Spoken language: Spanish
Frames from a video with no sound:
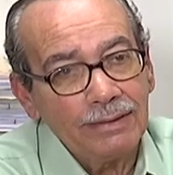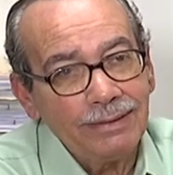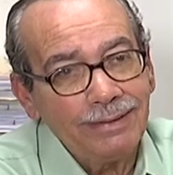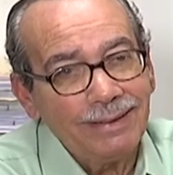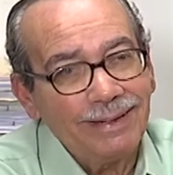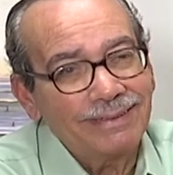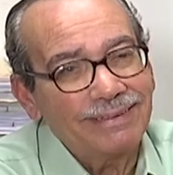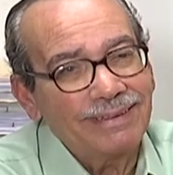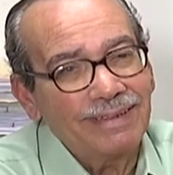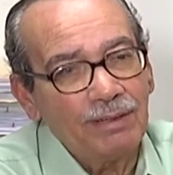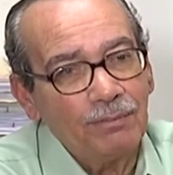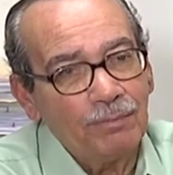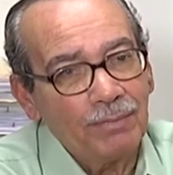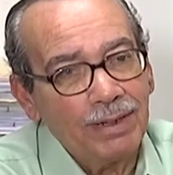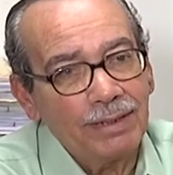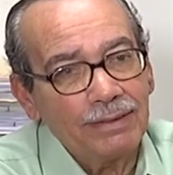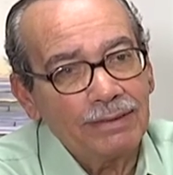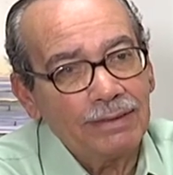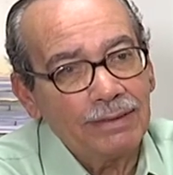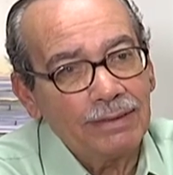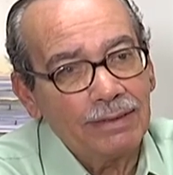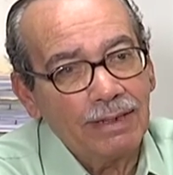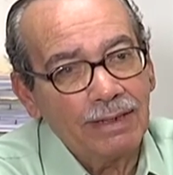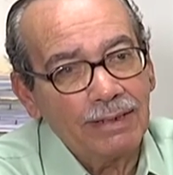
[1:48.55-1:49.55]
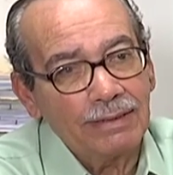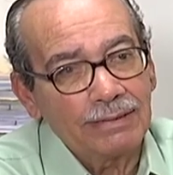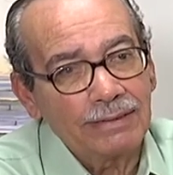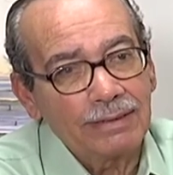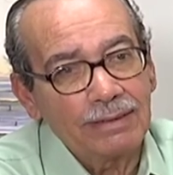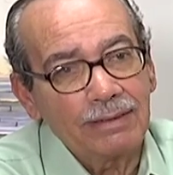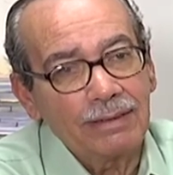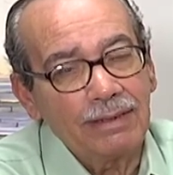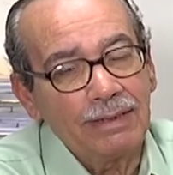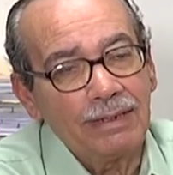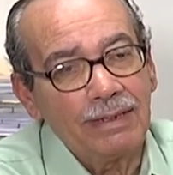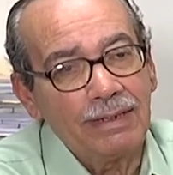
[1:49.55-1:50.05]
y las
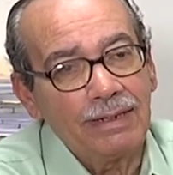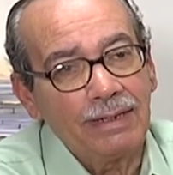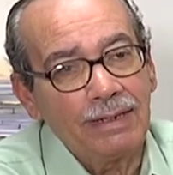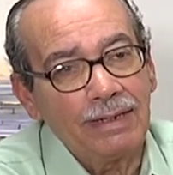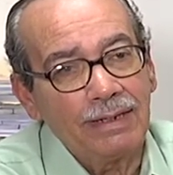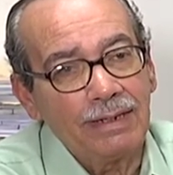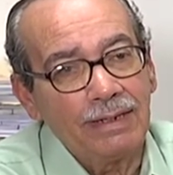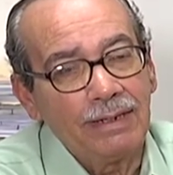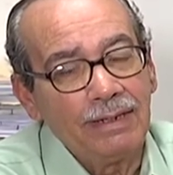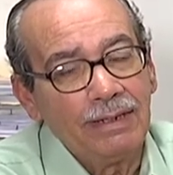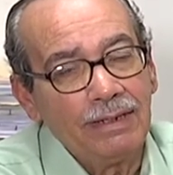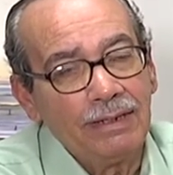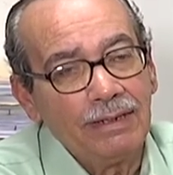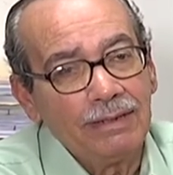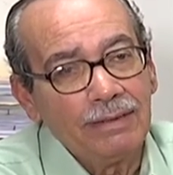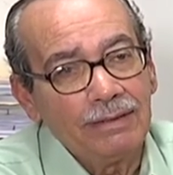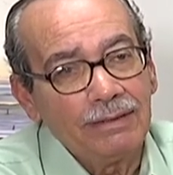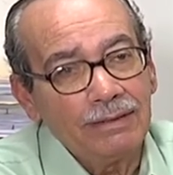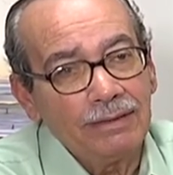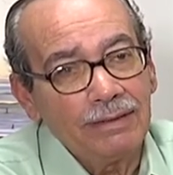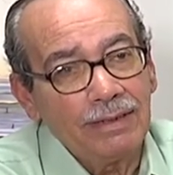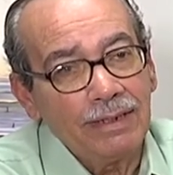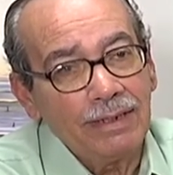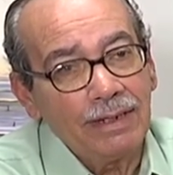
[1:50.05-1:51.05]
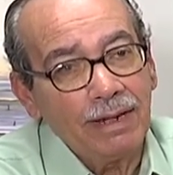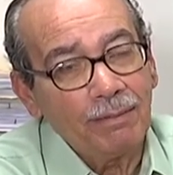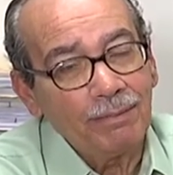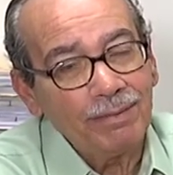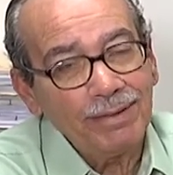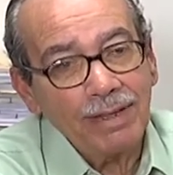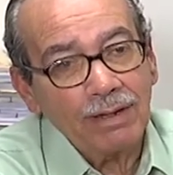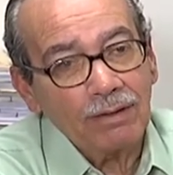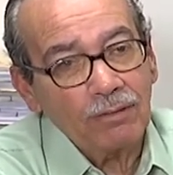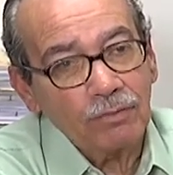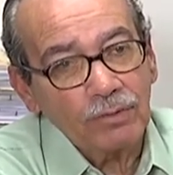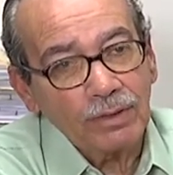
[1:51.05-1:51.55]
temáticas eh, de la
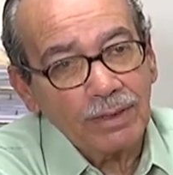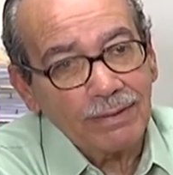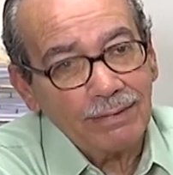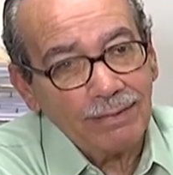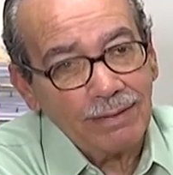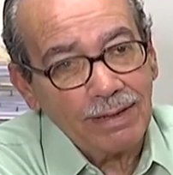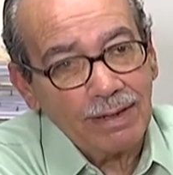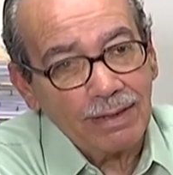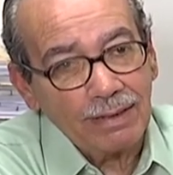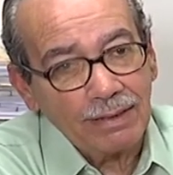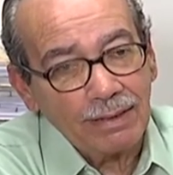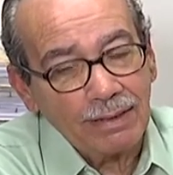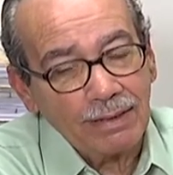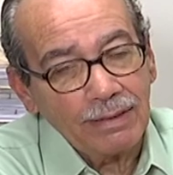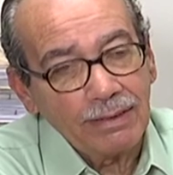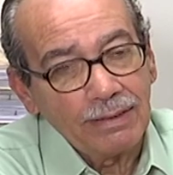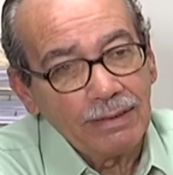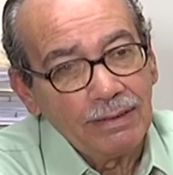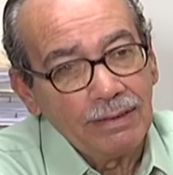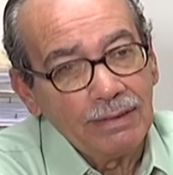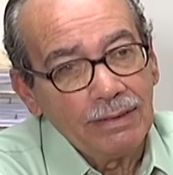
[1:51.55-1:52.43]
vida cotidiana.